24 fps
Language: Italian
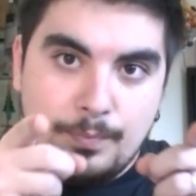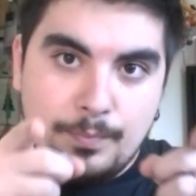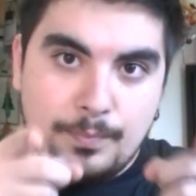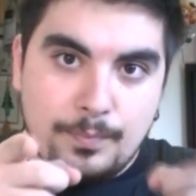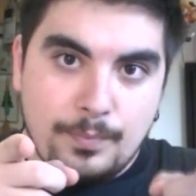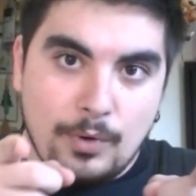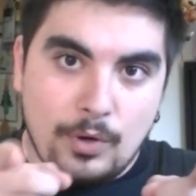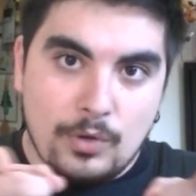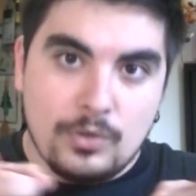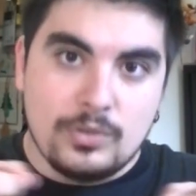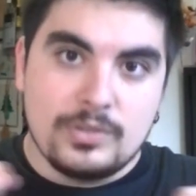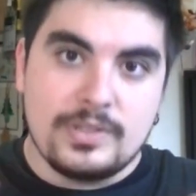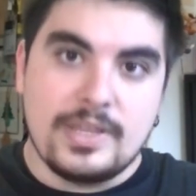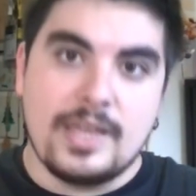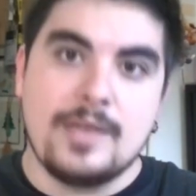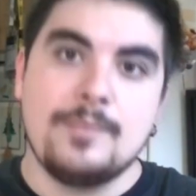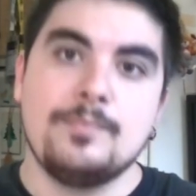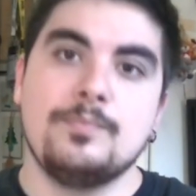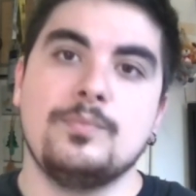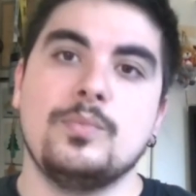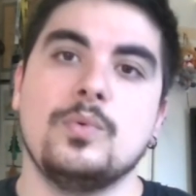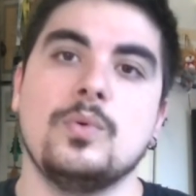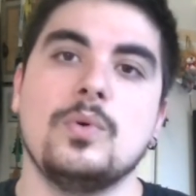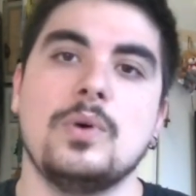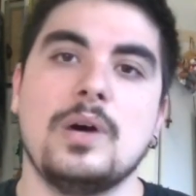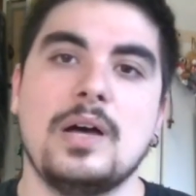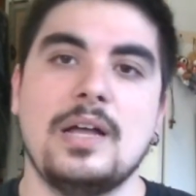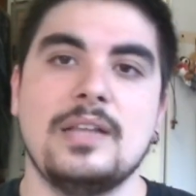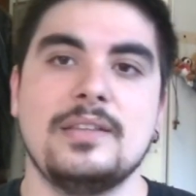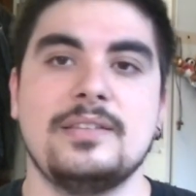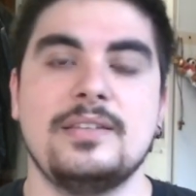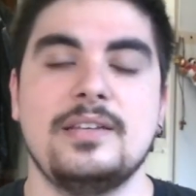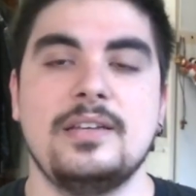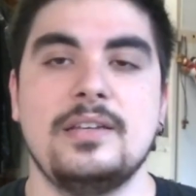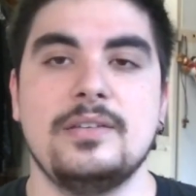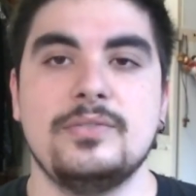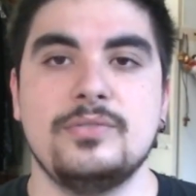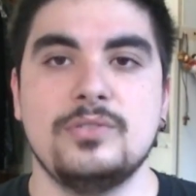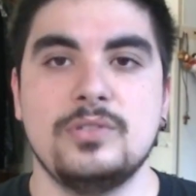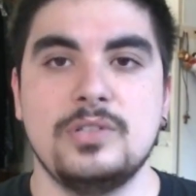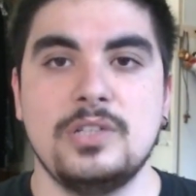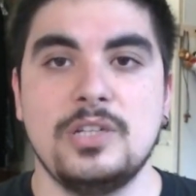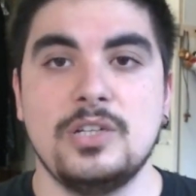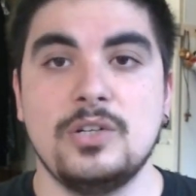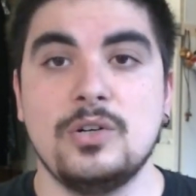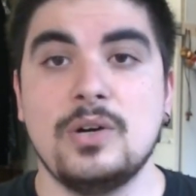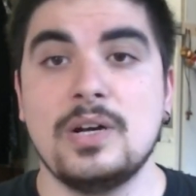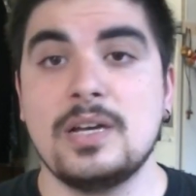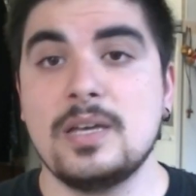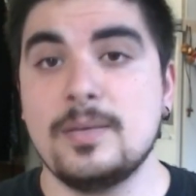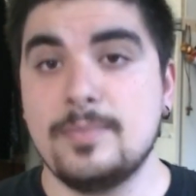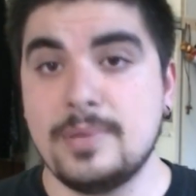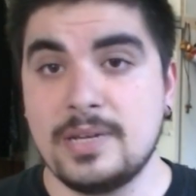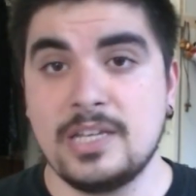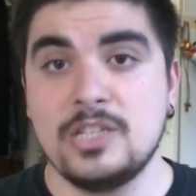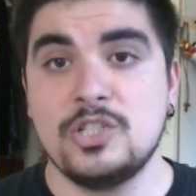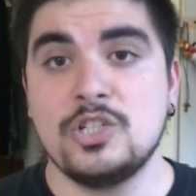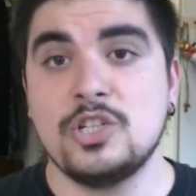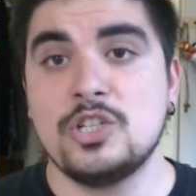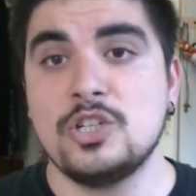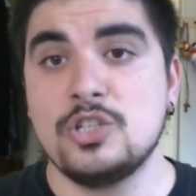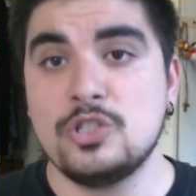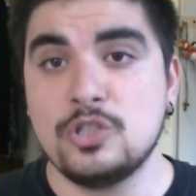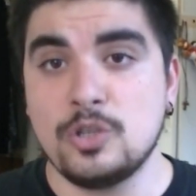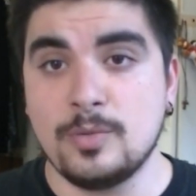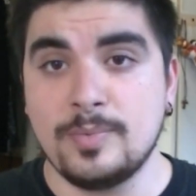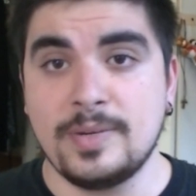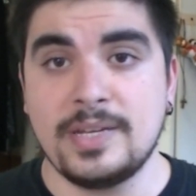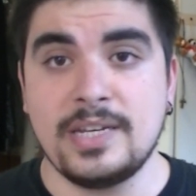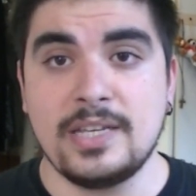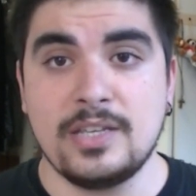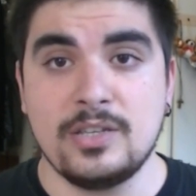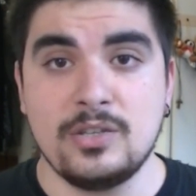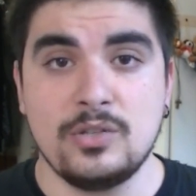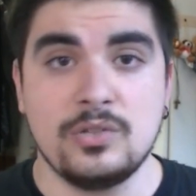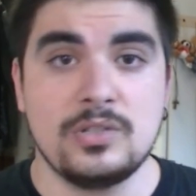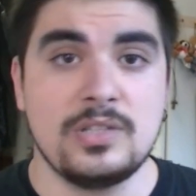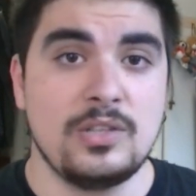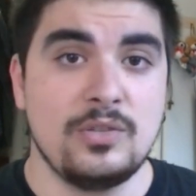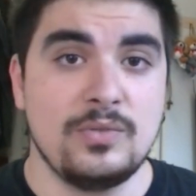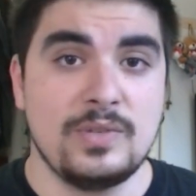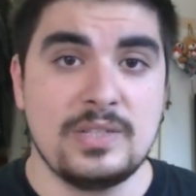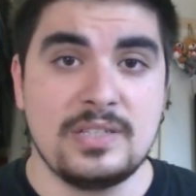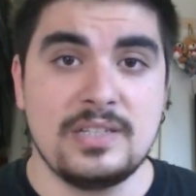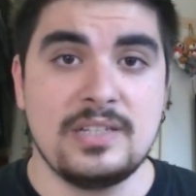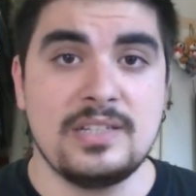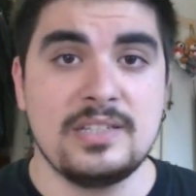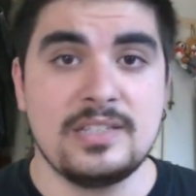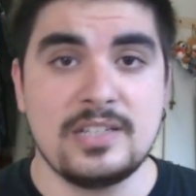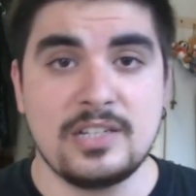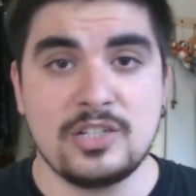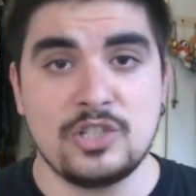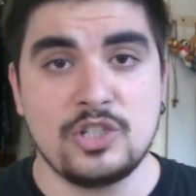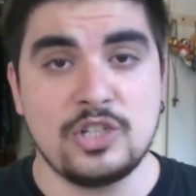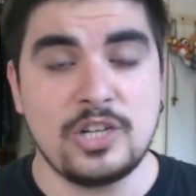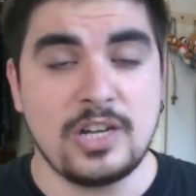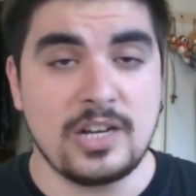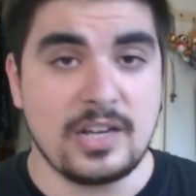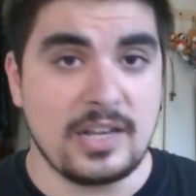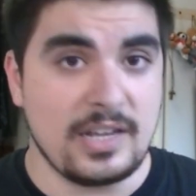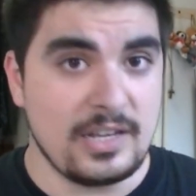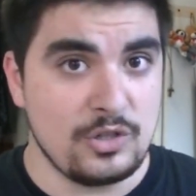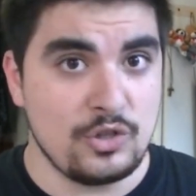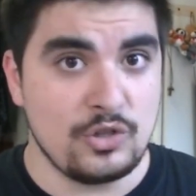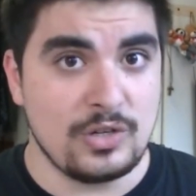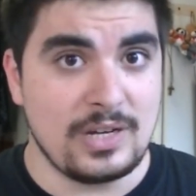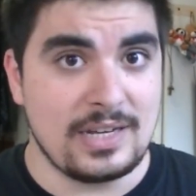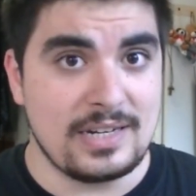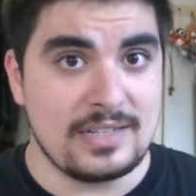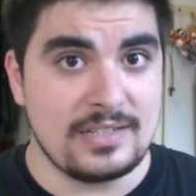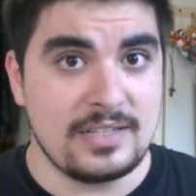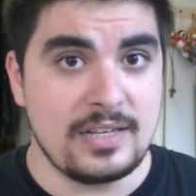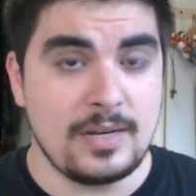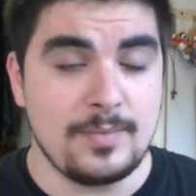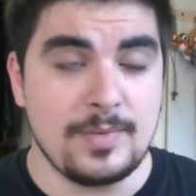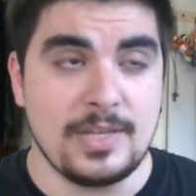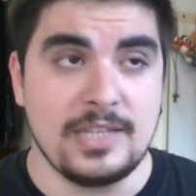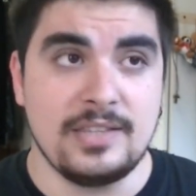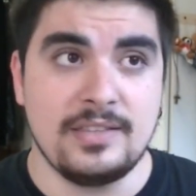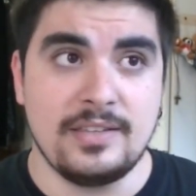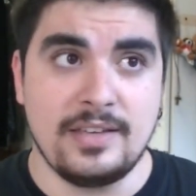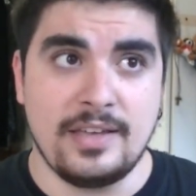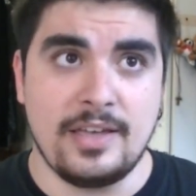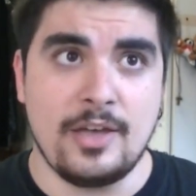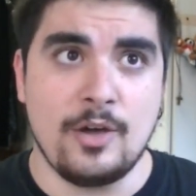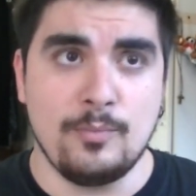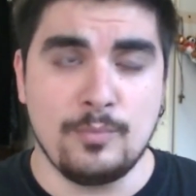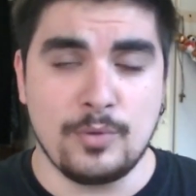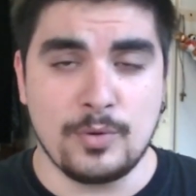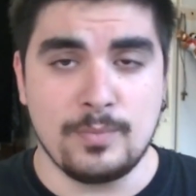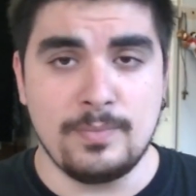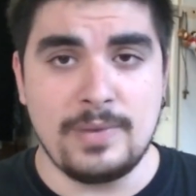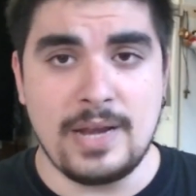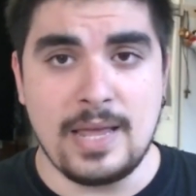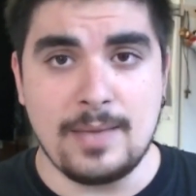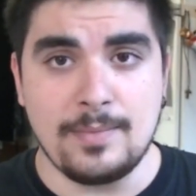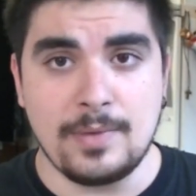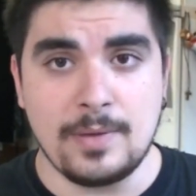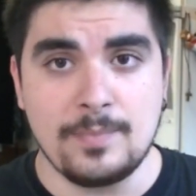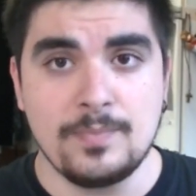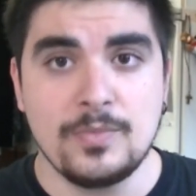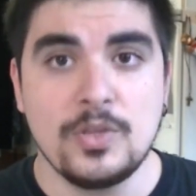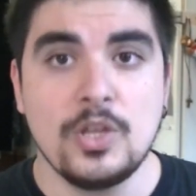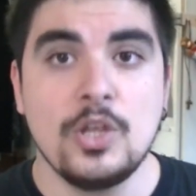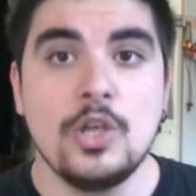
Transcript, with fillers: poco tempo al telefonino, anche perché già ci sto parecchio, se dovessi iniziarci anche a giocare seriamente è un problema.